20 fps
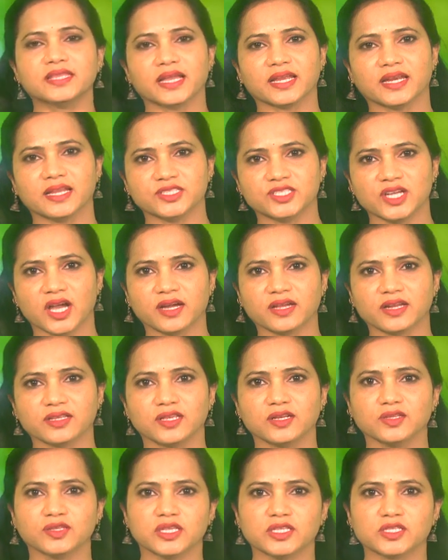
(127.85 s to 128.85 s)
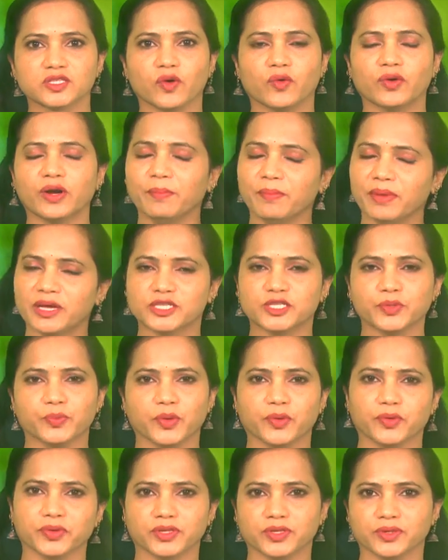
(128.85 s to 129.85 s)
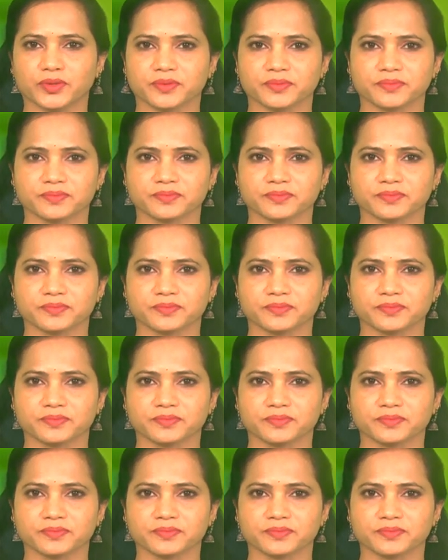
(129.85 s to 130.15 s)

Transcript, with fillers: తగిన జాగ్రత్తలు తీసుకోవడం మర్చిపోవద్దు